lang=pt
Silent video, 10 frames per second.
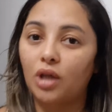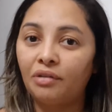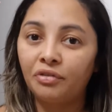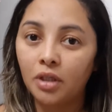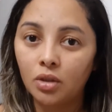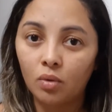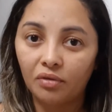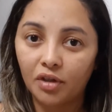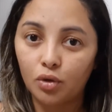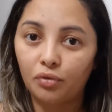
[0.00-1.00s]
já fiz
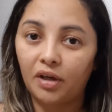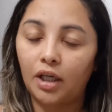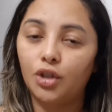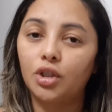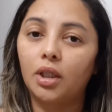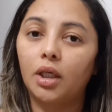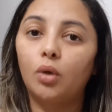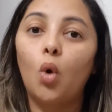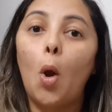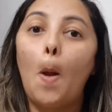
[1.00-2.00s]
uma vez com farinha de
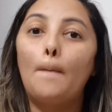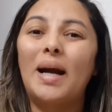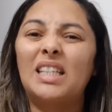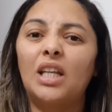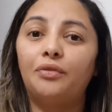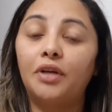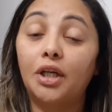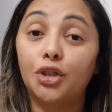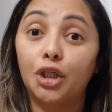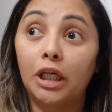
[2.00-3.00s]
trigo, mas ele
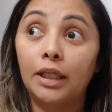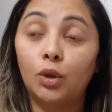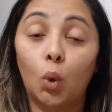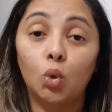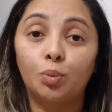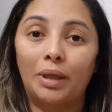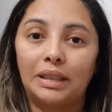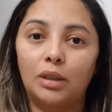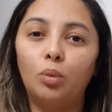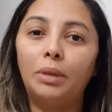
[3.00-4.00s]
fica chicletoso,
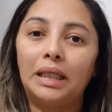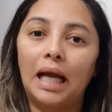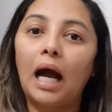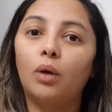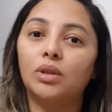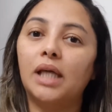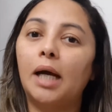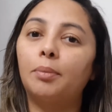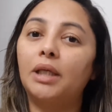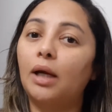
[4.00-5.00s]
parecendo um mingau, sabe?